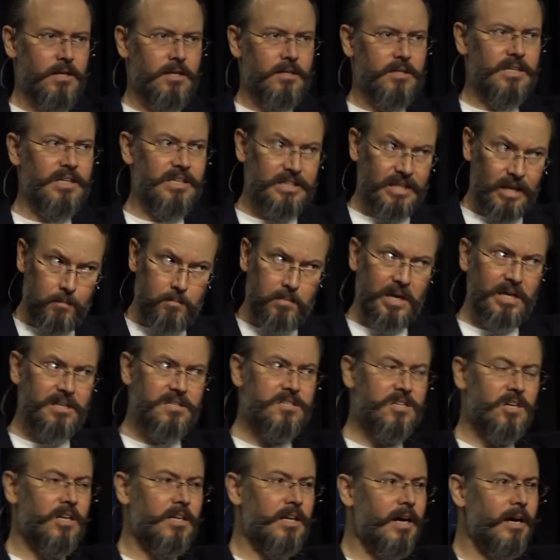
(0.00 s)
est
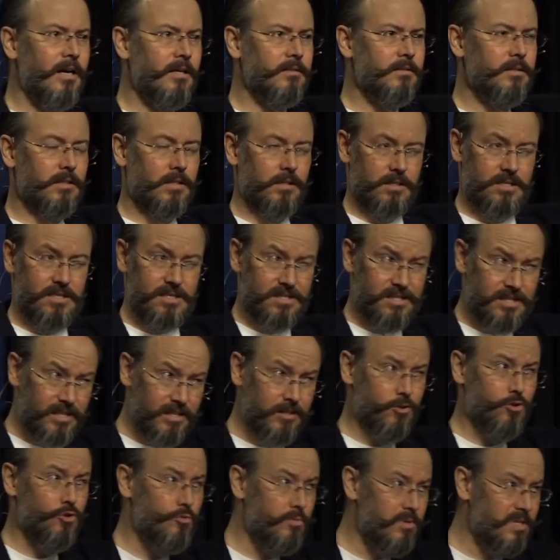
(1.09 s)
impressionnante, qui est
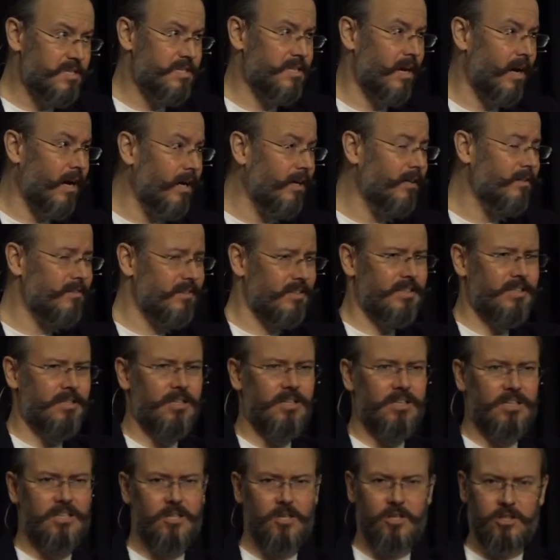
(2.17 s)
séduisante,
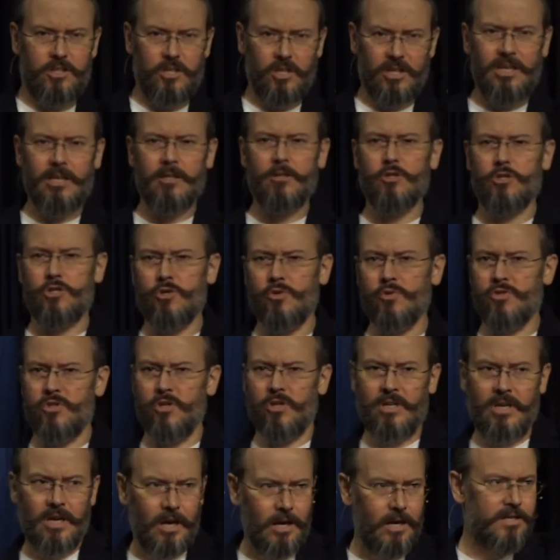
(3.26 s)
qui, a quelque chose de
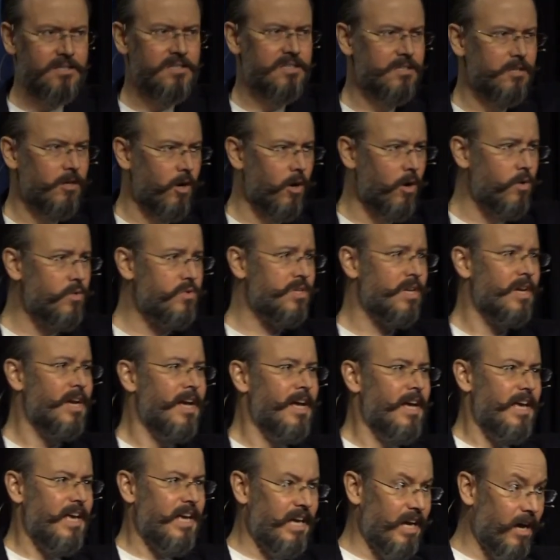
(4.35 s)
grandiose
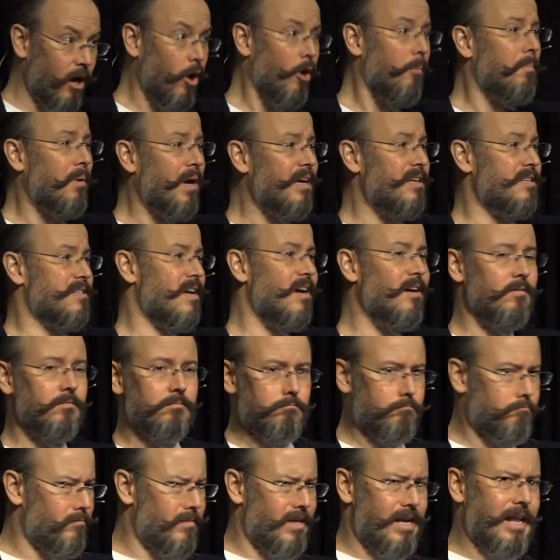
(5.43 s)
et représente
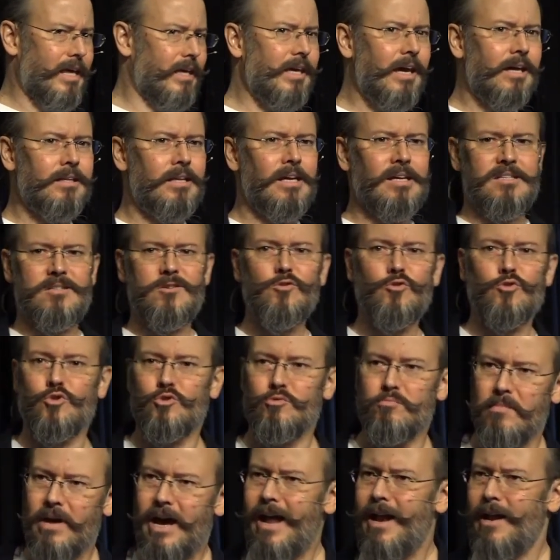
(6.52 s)
l'incarnation du
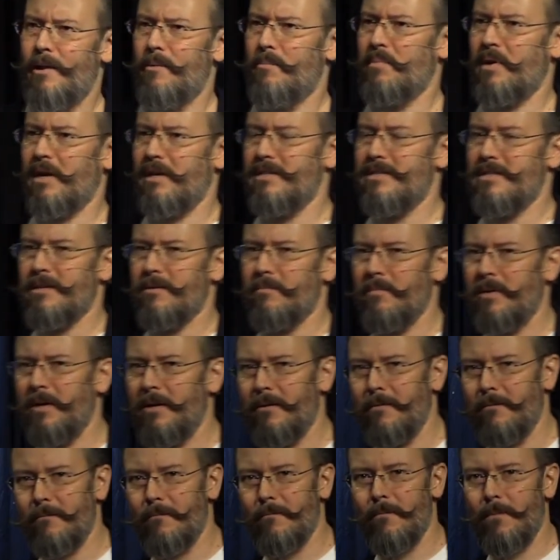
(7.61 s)
mal pratiquement.
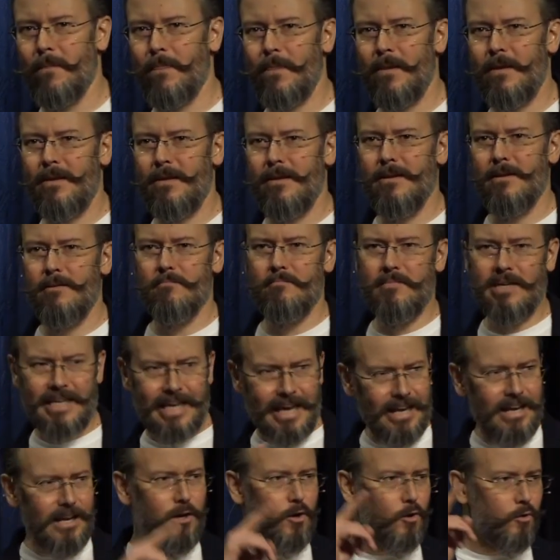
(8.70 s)
Mais
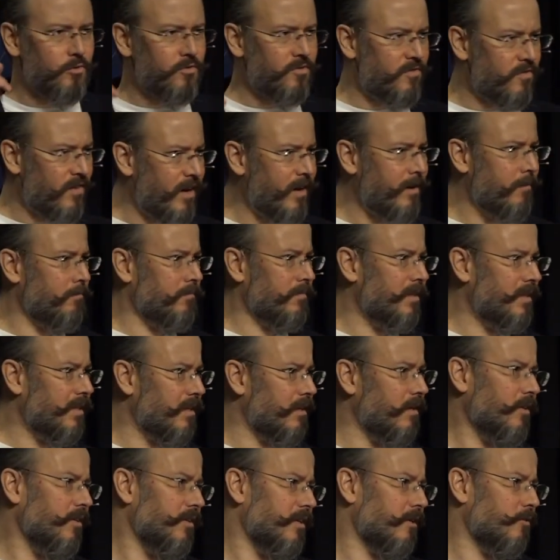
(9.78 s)
quelle est l'autre femme qui est
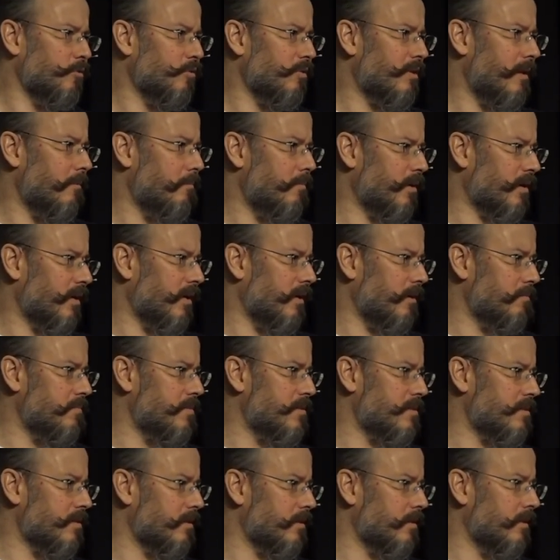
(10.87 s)
là dans toute
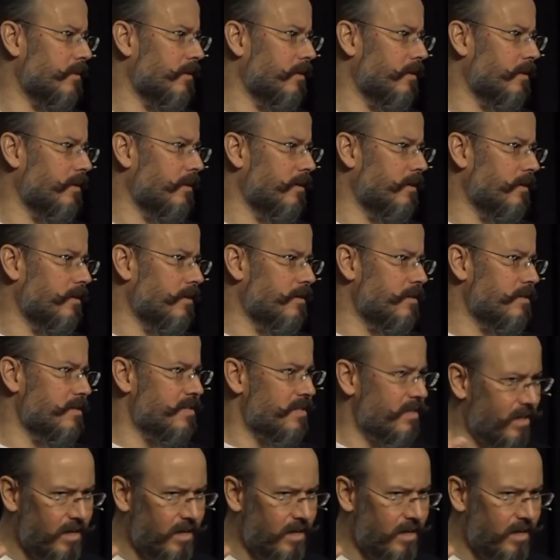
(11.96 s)
l'Apocalypse? C'est